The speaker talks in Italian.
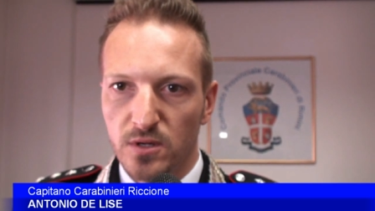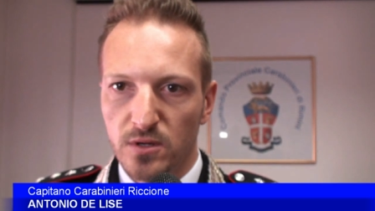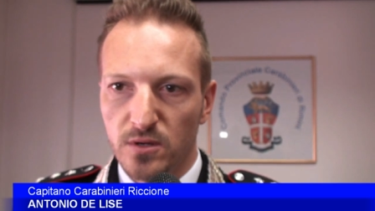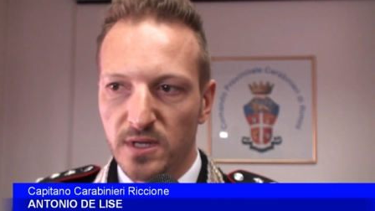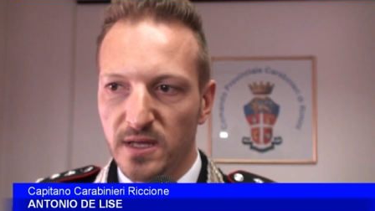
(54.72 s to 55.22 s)

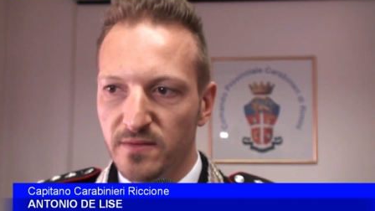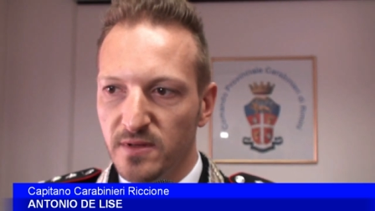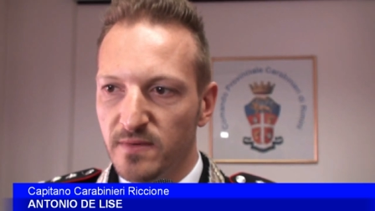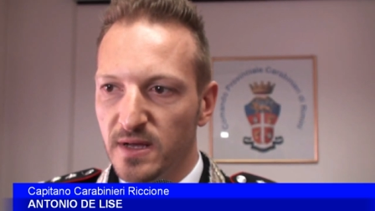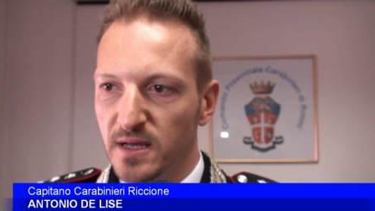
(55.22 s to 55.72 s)
eh, che
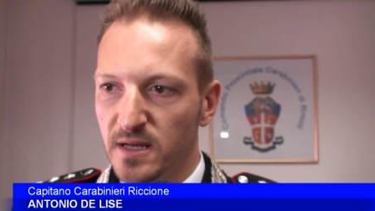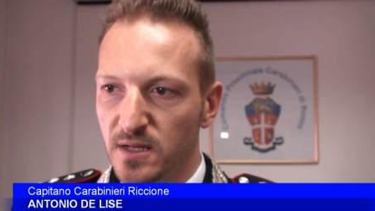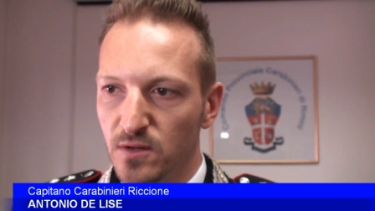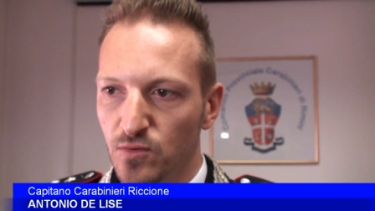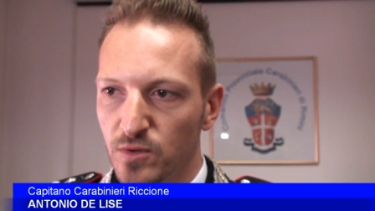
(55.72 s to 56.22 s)
aveva
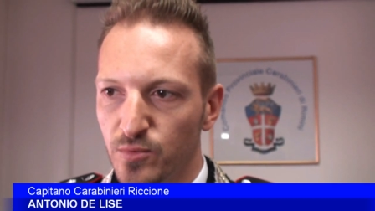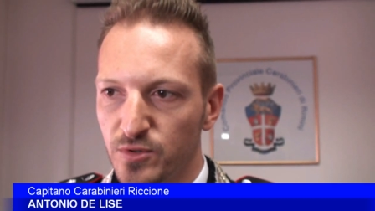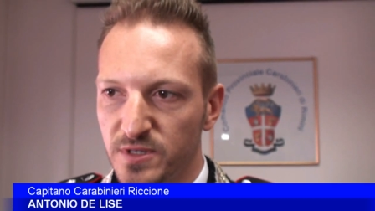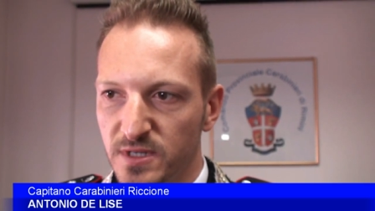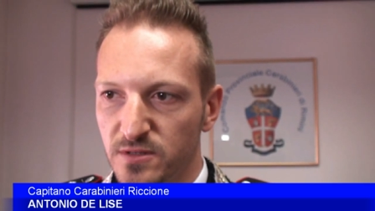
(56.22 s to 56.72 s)
anche lui in
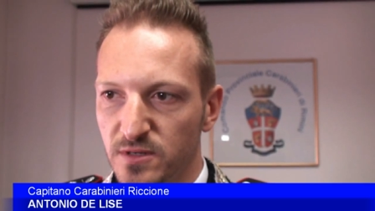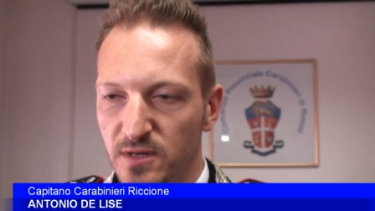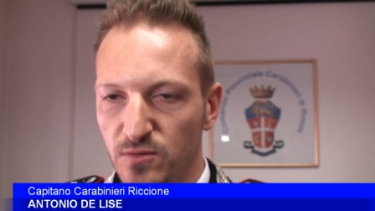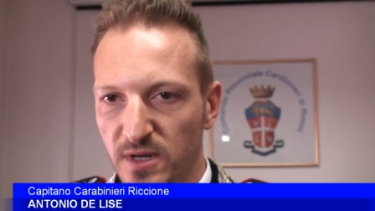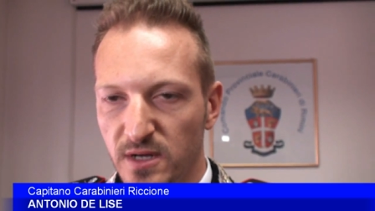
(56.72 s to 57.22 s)
possesso,
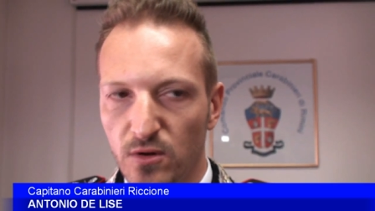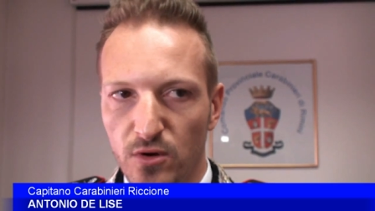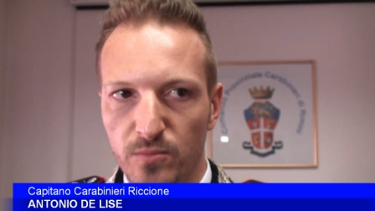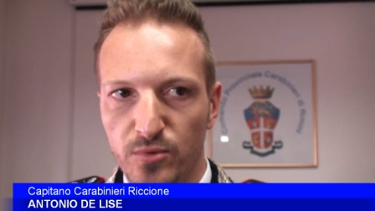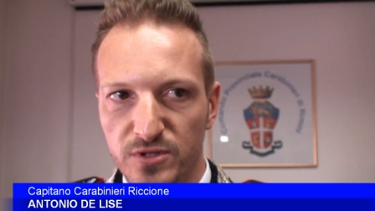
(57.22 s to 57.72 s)
erano anche
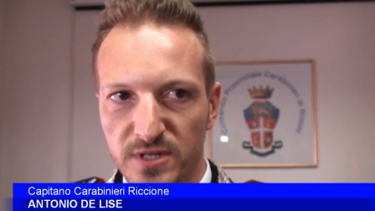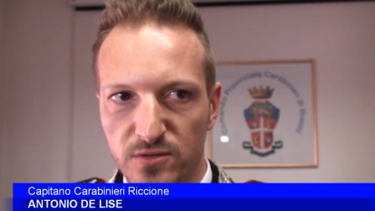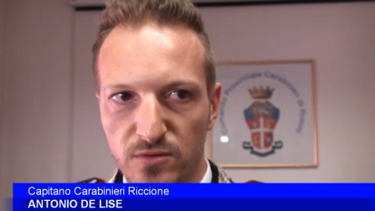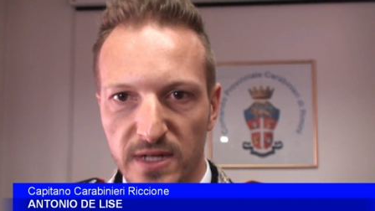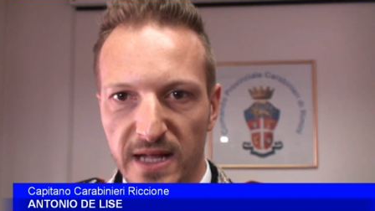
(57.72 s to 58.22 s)
loro in
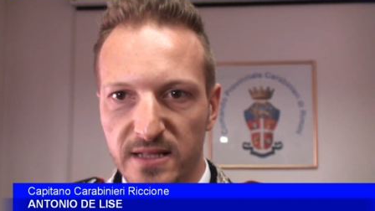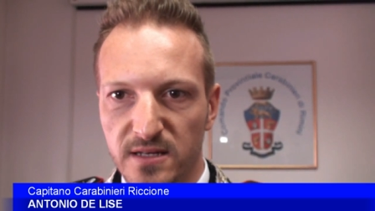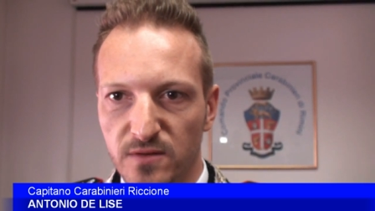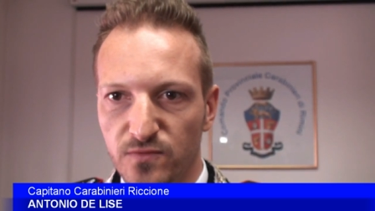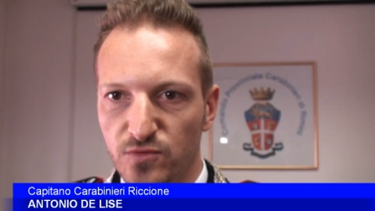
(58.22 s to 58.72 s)
possesso di
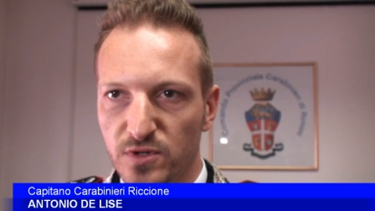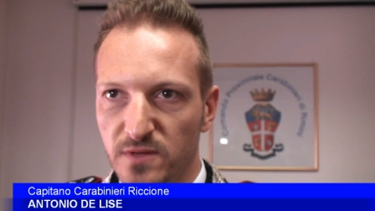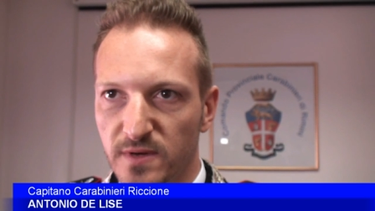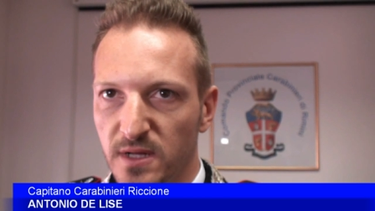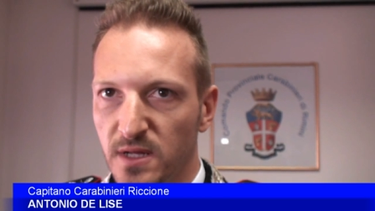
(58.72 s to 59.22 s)
altra
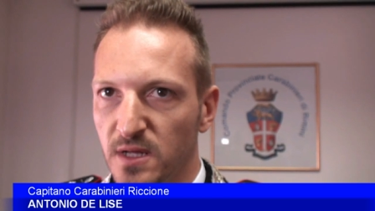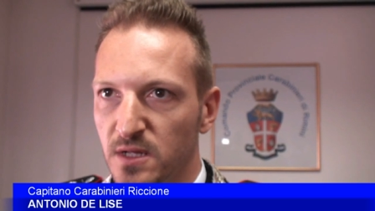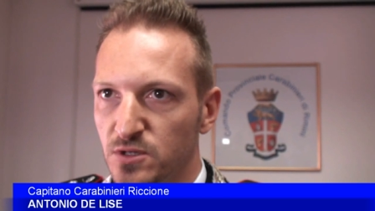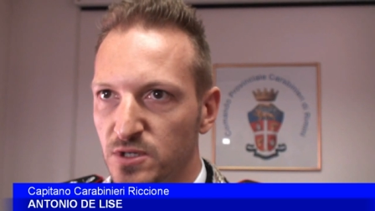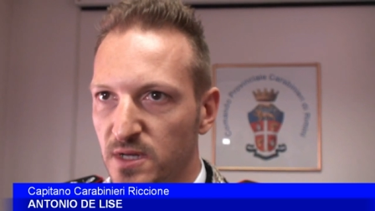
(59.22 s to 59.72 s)
refurtiva
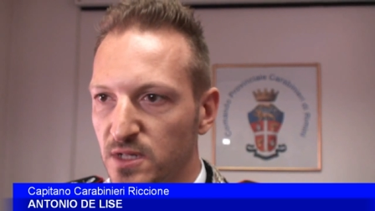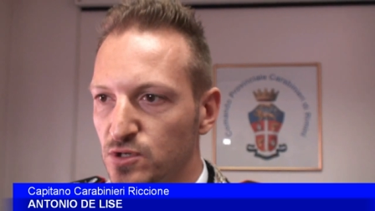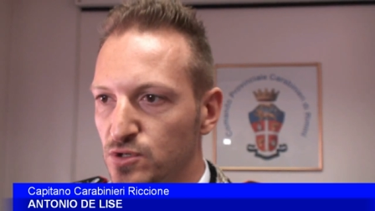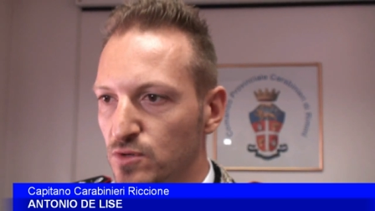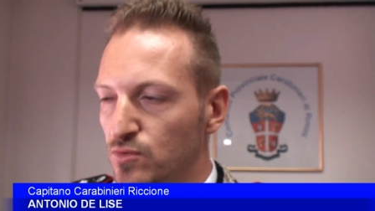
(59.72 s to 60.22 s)
circa
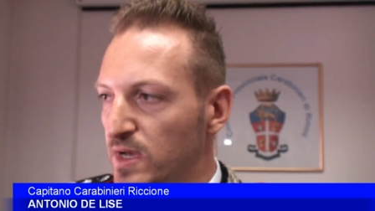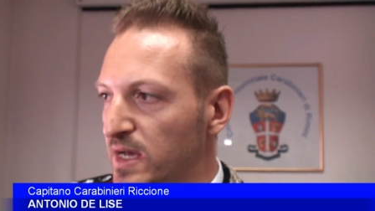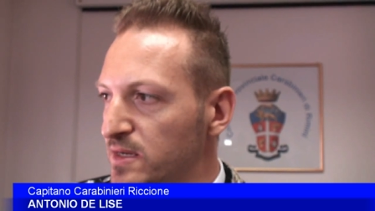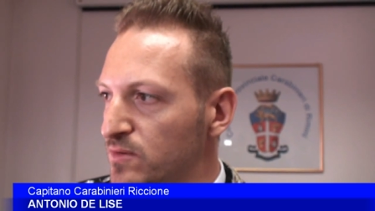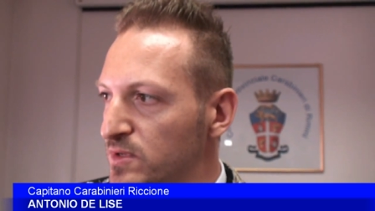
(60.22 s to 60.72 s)
10
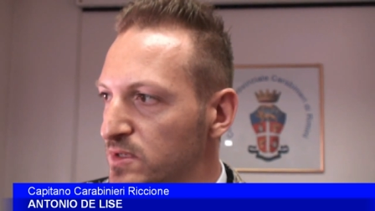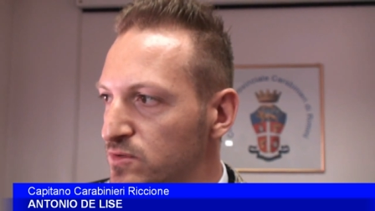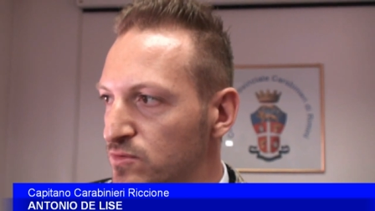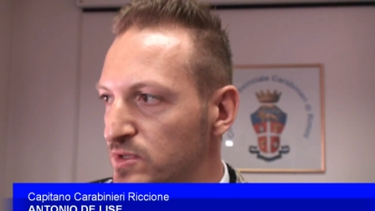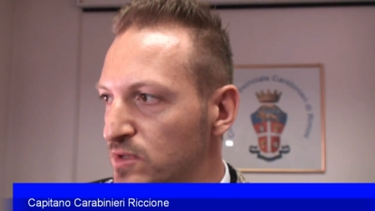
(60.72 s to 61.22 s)
cellulari e quindi
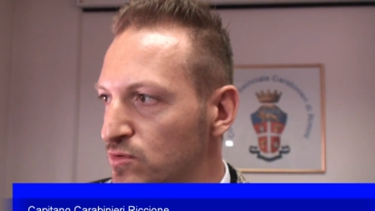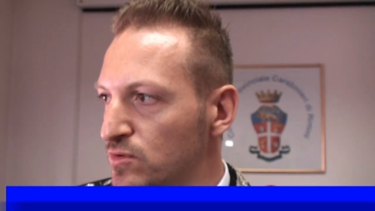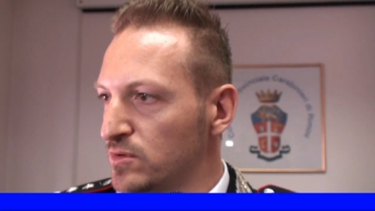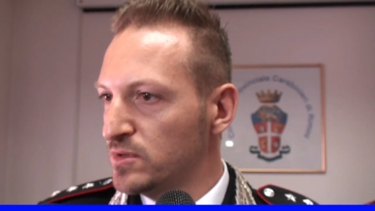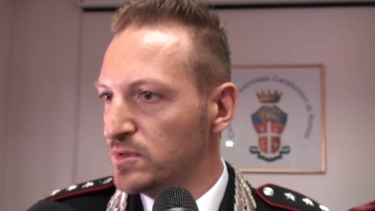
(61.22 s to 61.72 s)
sono stati
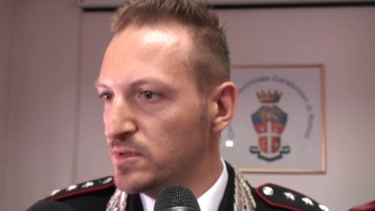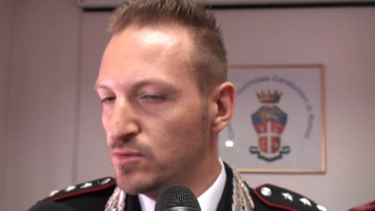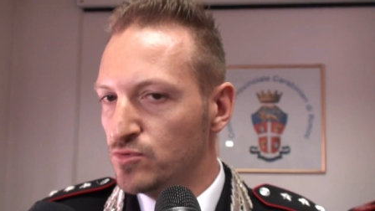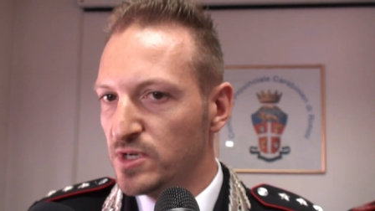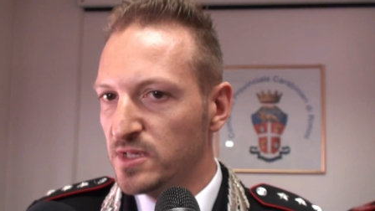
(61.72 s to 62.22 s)
eh,
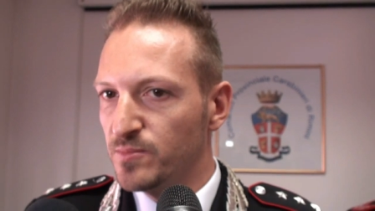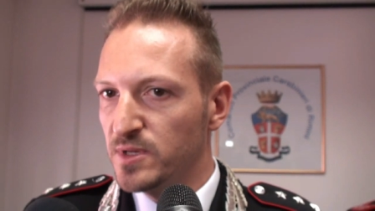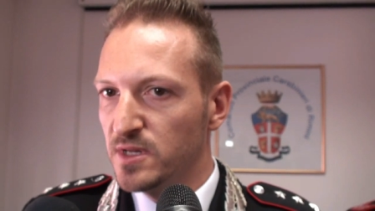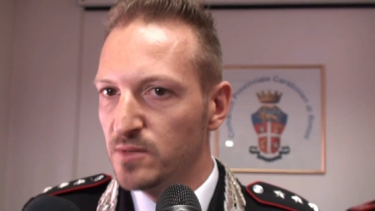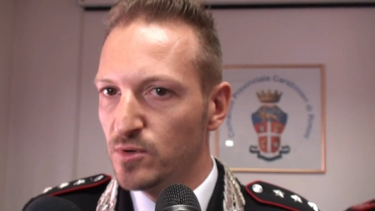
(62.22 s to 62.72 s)
denunciati a
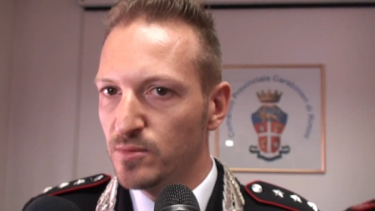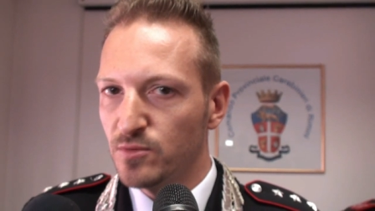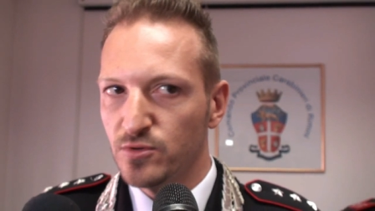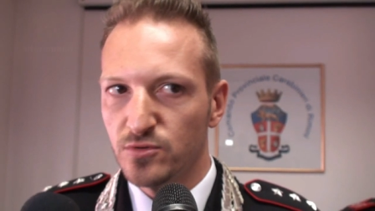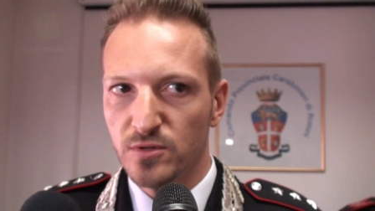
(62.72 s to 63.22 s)
piede libero
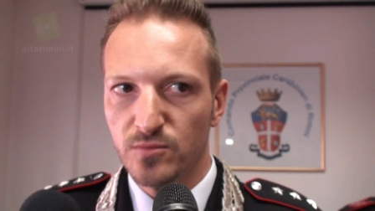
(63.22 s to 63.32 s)
per questo